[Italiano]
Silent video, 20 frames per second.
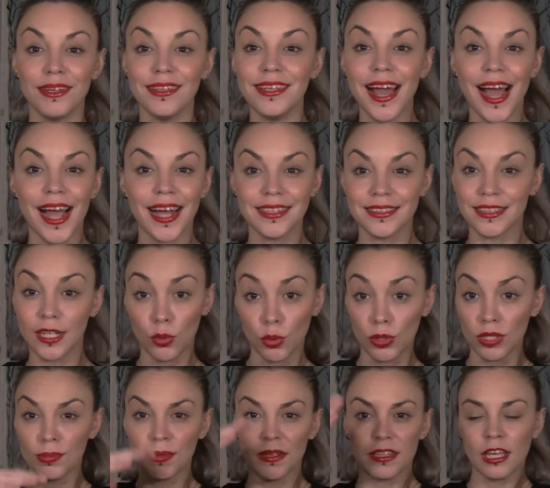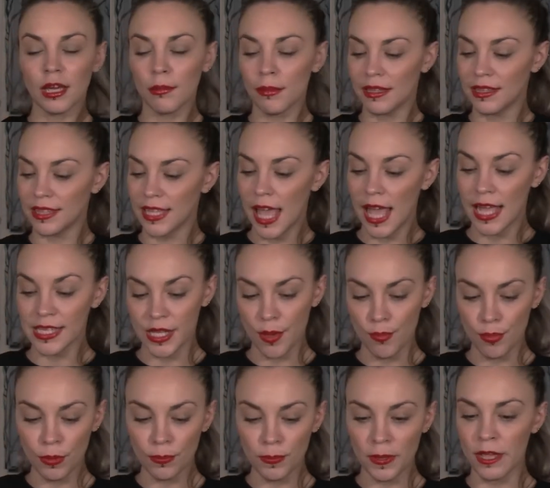di altre quindi praticamente è
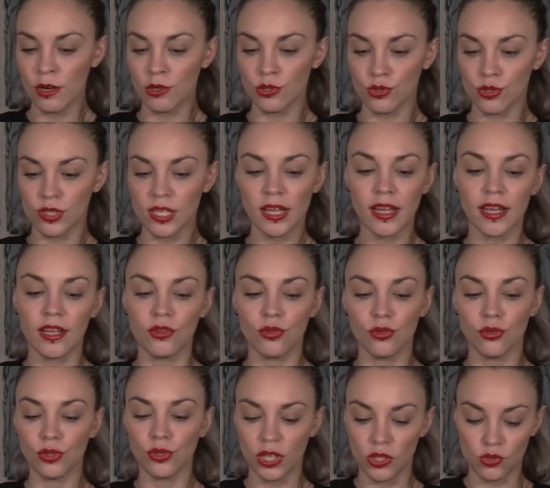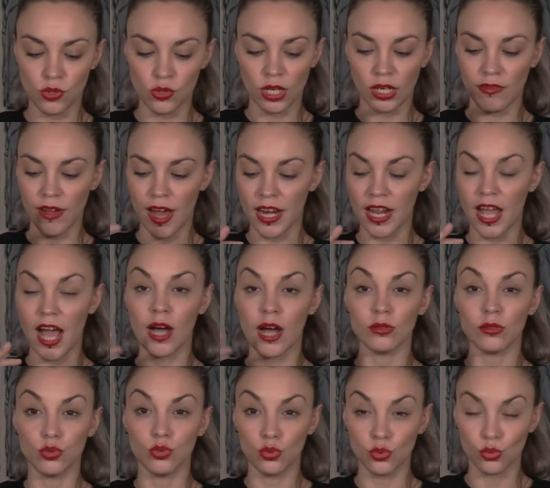sempre pieno sto sacchetto non riesco ad arrivare a
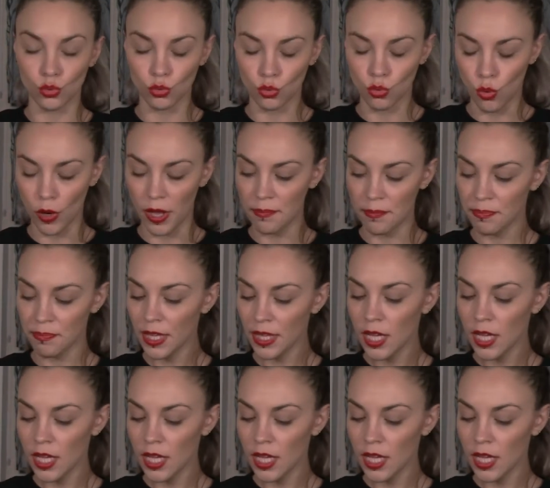un dunque